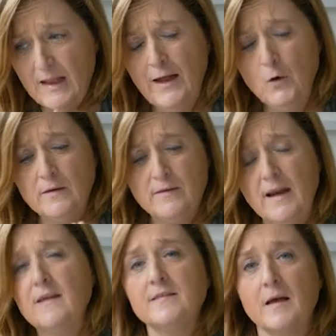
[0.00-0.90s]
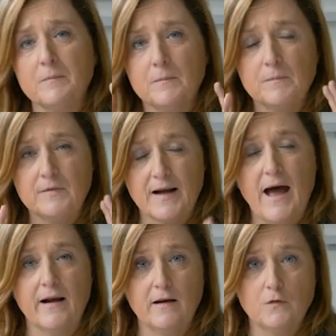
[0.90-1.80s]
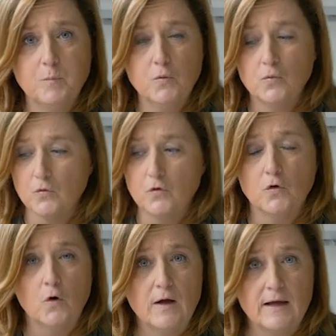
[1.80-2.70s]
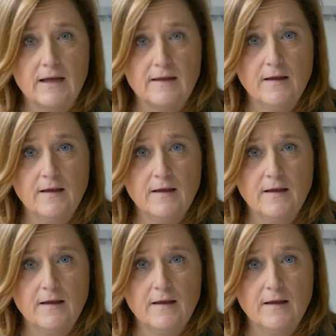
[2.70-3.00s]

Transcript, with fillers: a noi interessa trarre spunto eh,